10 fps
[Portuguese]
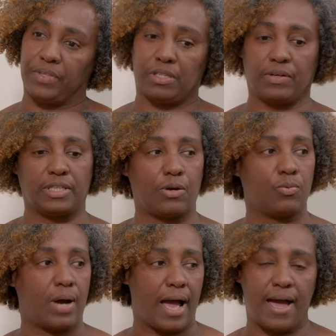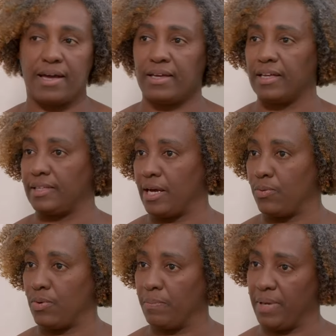Então, é da rua A até a
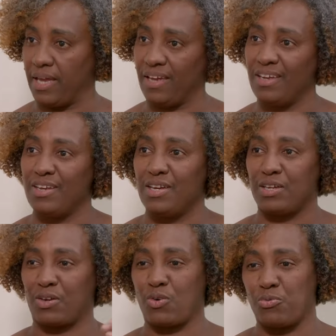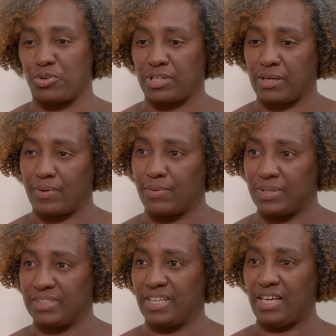rua B, que confronta com a rua
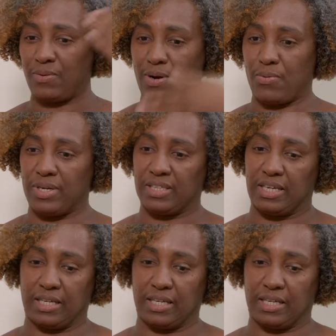C e com a rua D.